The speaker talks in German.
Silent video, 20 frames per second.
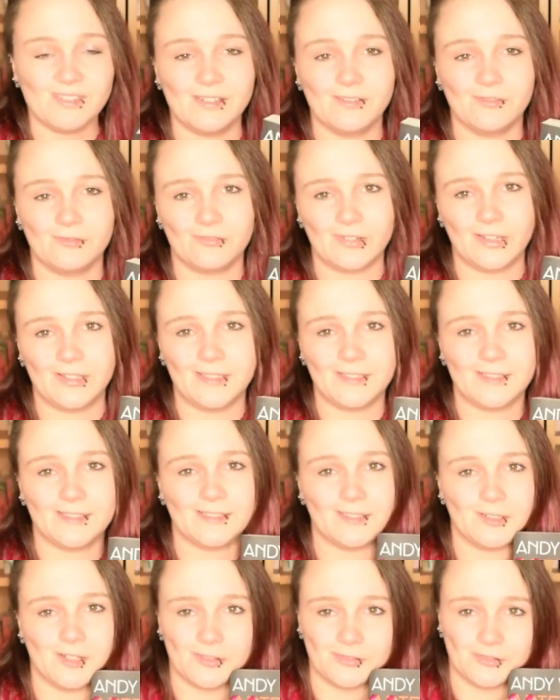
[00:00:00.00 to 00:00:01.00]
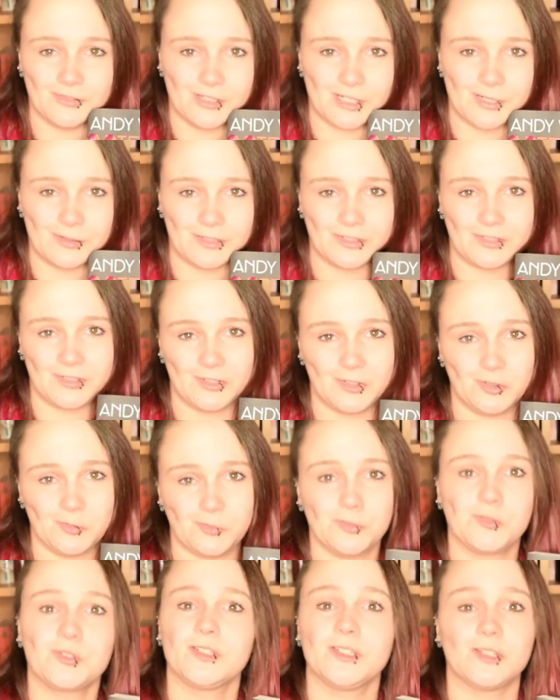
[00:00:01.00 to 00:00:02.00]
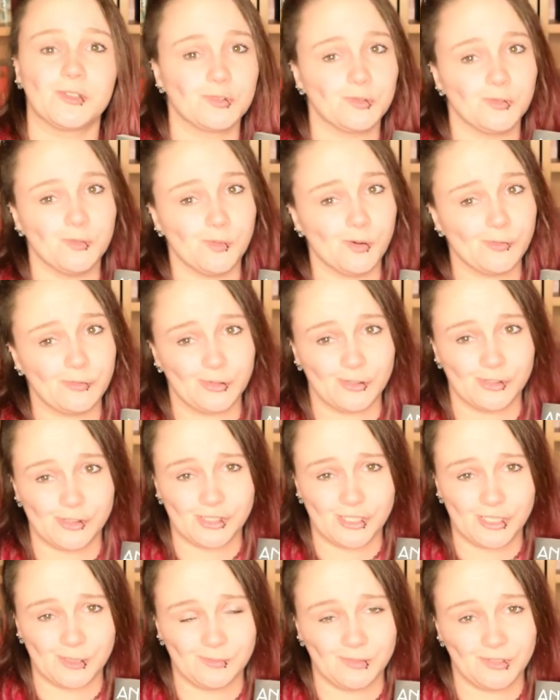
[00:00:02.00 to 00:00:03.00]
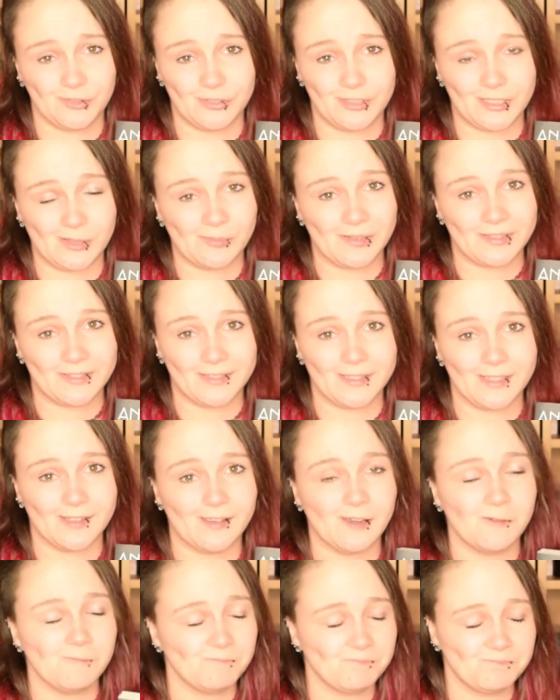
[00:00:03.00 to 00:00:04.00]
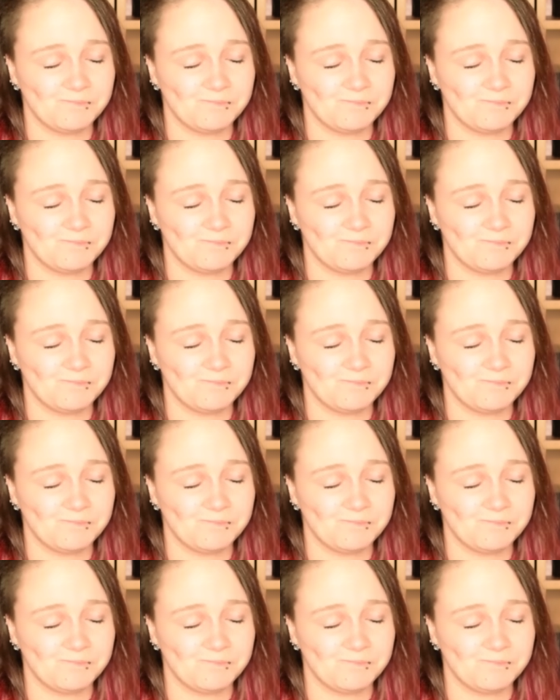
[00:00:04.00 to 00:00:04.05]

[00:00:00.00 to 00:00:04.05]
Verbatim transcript: weil ich die Hoffnung habe, dass dieses Buch genauso humorvoll geschrieben ist wie der Marsianer.